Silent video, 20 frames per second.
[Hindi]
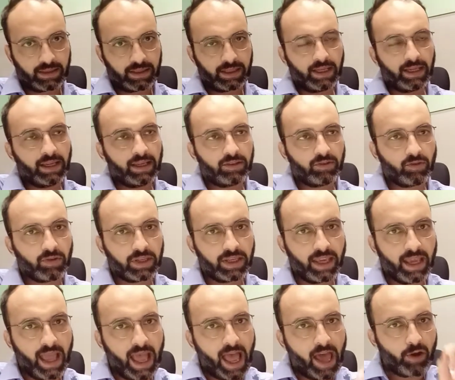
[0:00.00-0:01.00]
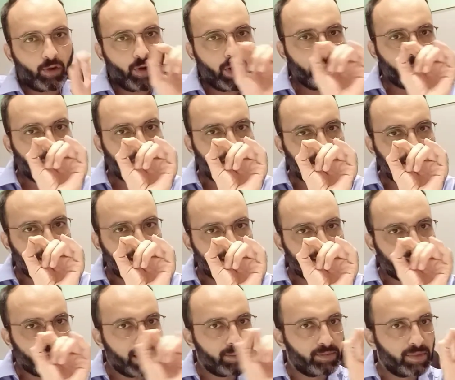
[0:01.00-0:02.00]
ठीक है तो ये एरो आप बनाइए
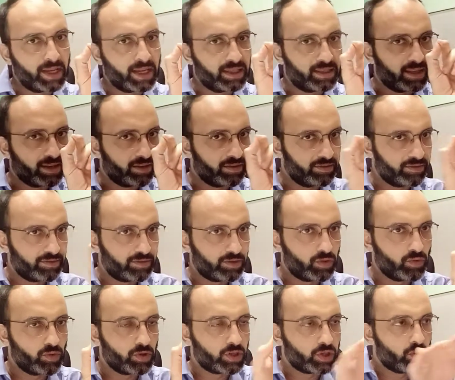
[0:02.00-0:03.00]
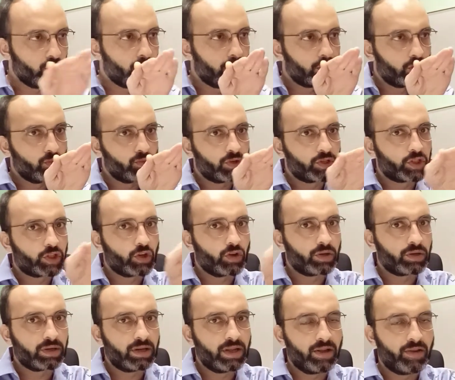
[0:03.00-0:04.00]
सामने की तरफ टूवर्ड्स गोइंग टूवर्ड्स योर